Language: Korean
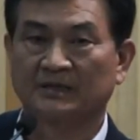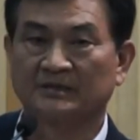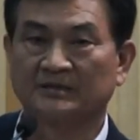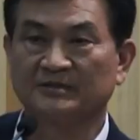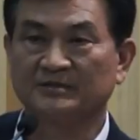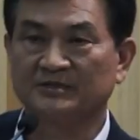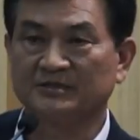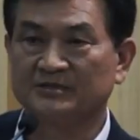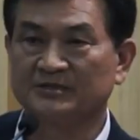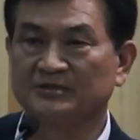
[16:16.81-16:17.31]

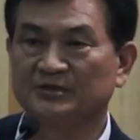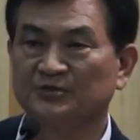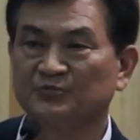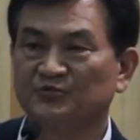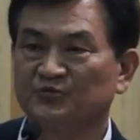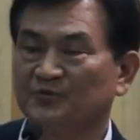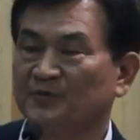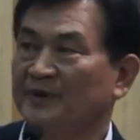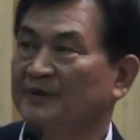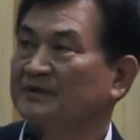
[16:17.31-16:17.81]
그래서
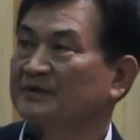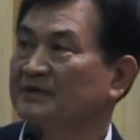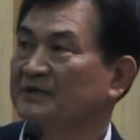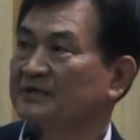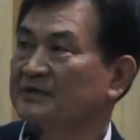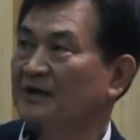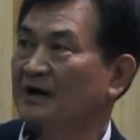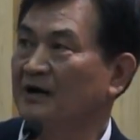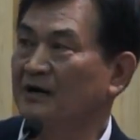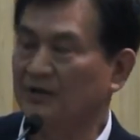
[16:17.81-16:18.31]

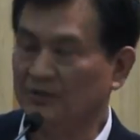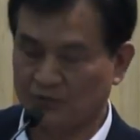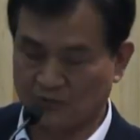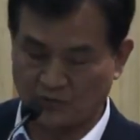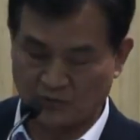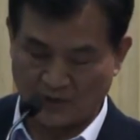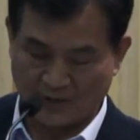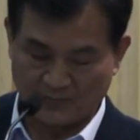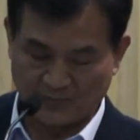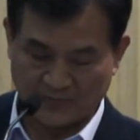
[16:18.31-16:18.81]
지금쯤에는 이러한
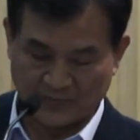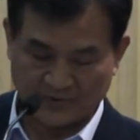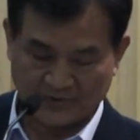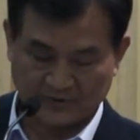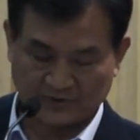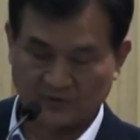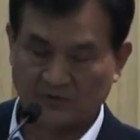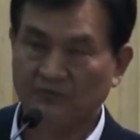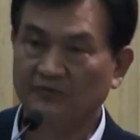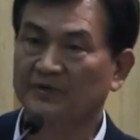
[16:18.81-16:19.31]
것도
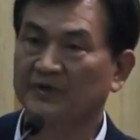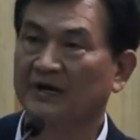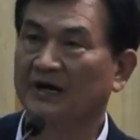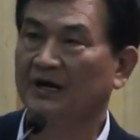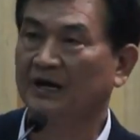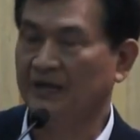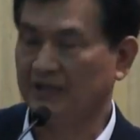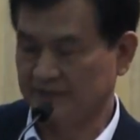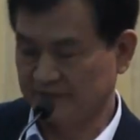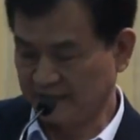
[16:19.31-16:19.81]
한번
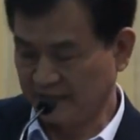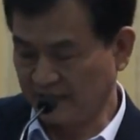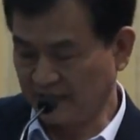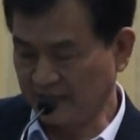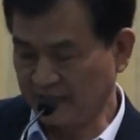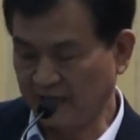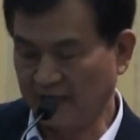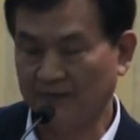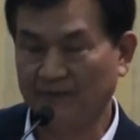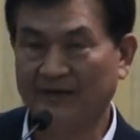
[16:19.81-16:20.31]
우리가
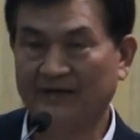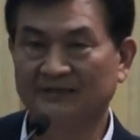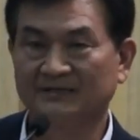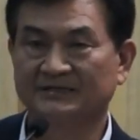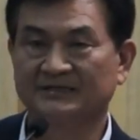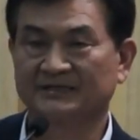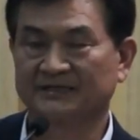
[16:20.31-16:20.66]
생각해 봐야 할